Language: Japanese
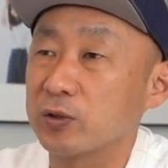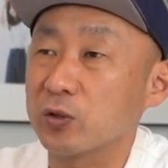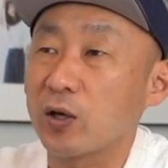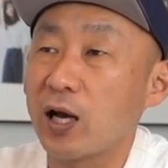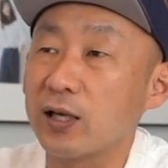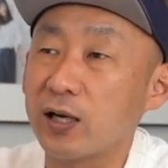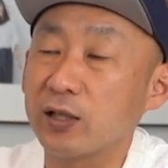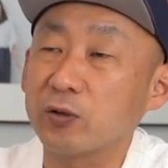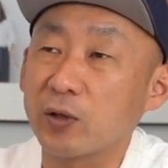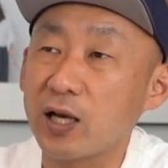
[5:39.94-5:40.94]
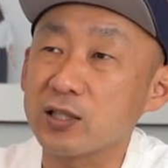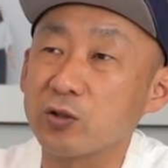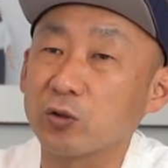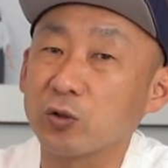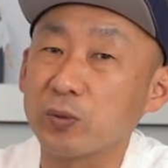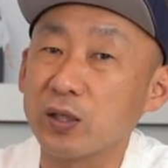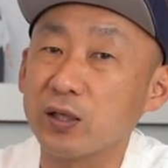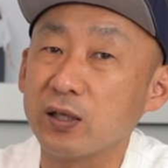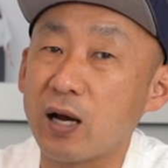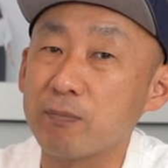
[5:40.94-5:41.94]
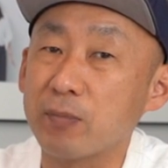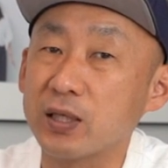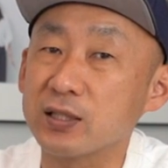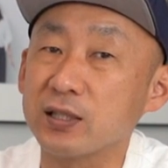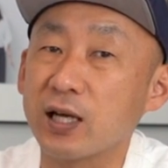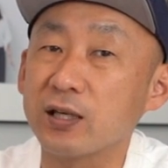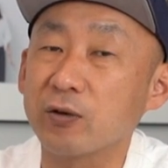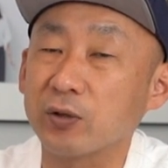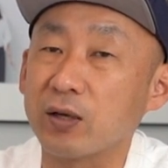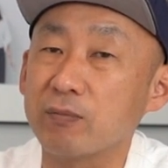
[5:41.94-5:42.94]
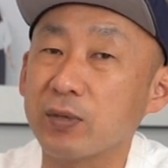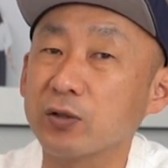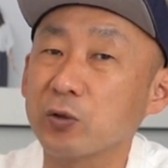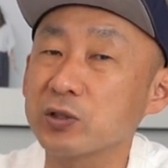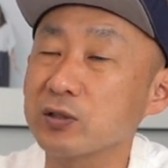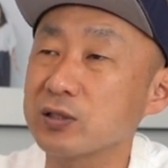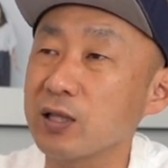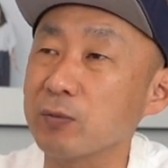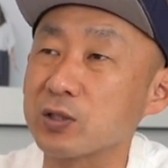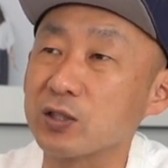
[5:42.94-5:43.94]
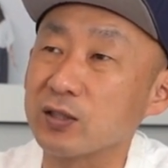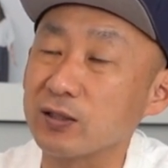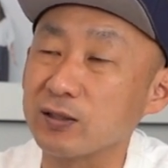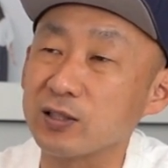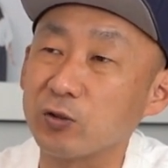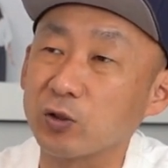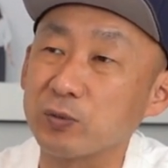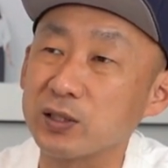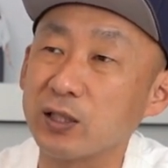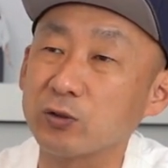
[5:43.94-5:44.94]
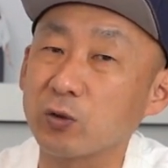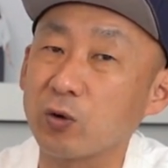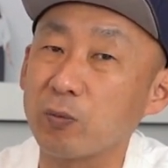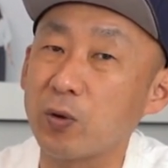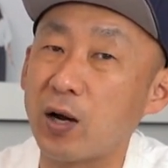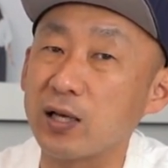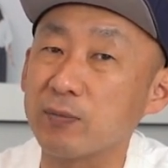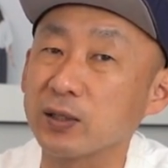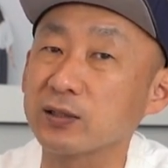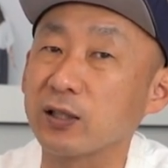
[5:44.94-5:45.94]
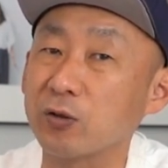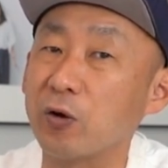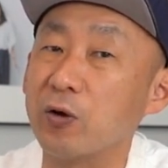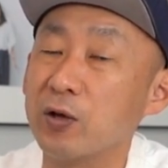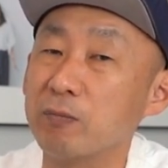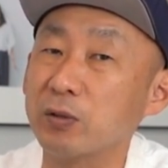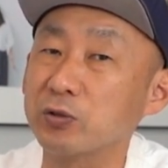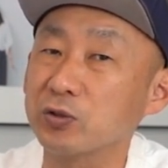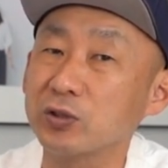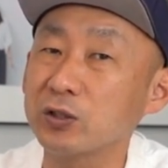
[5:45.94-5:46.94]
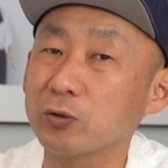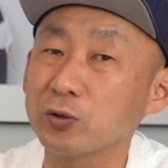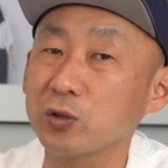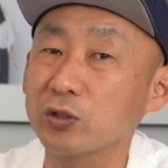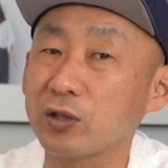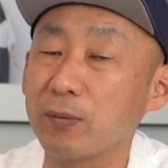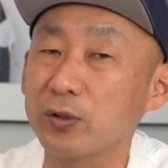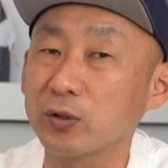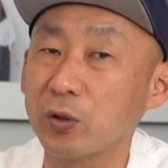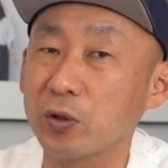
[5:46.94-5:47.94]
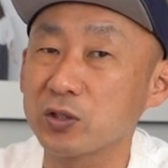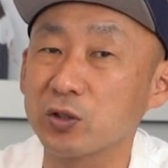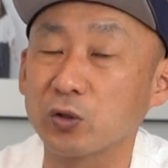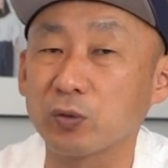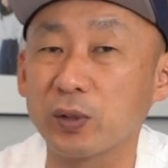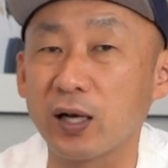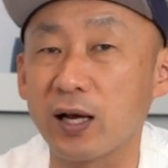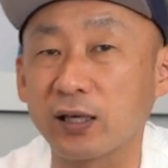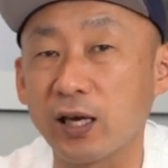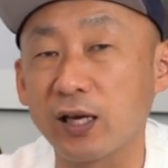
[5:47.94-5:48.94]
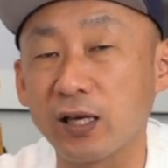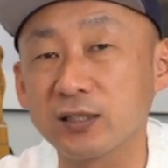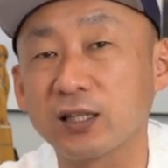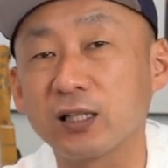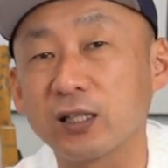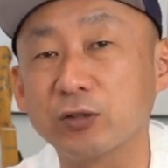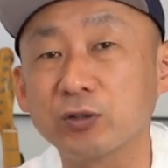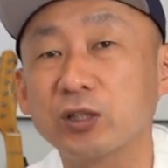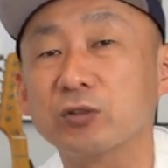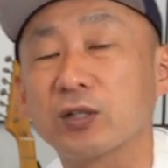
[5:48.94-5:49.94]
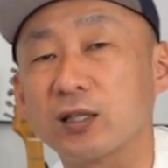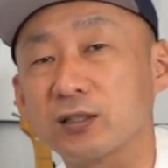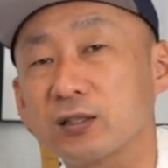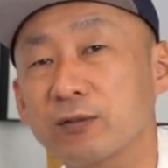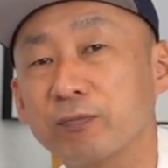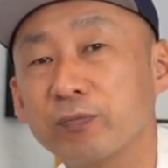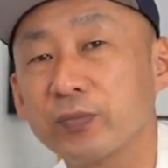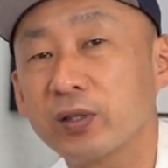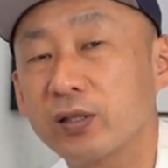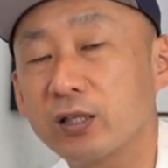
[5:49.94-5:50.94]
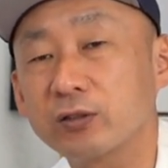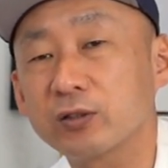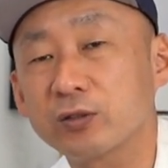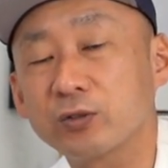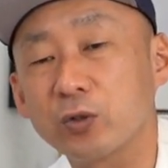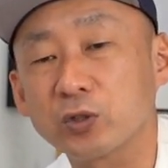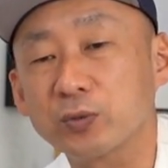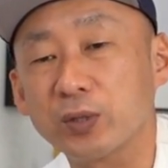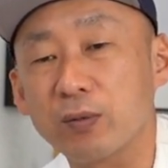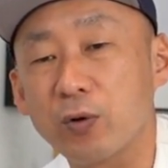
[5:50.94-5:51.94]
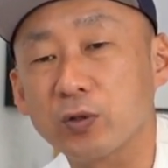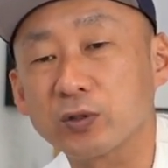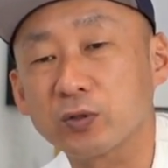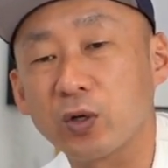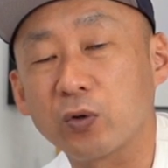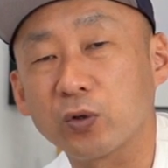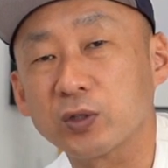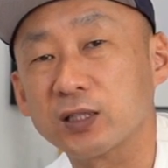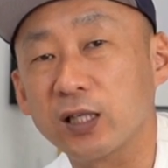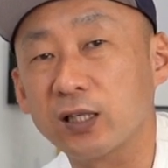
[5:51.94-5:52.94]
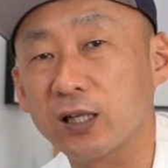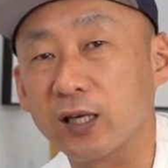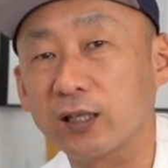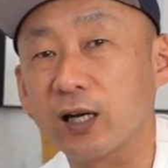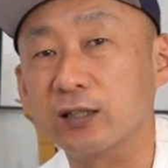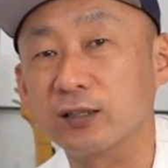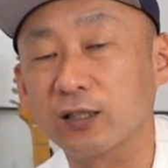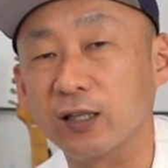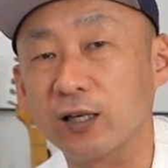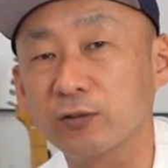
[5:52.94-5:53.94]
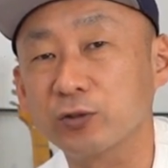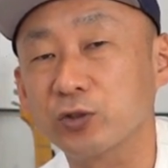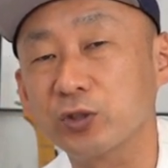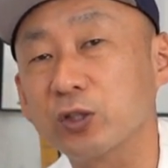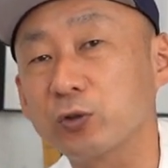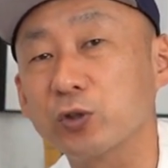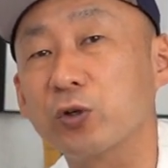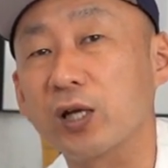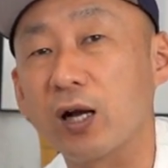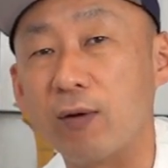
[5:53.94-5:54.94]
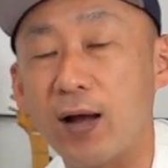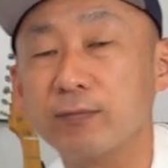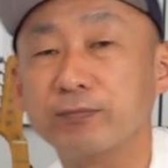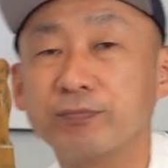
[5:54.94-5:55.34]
そのハイライトが白飛びあんまりしないような、まあどうしても白飛びしてるところもありますけど、まあ、普通に撮るのに比べると白飛びが軽減されてるっていう感じで、黒潰れもそれほどしていない感じかな、普通に撮るよりかは。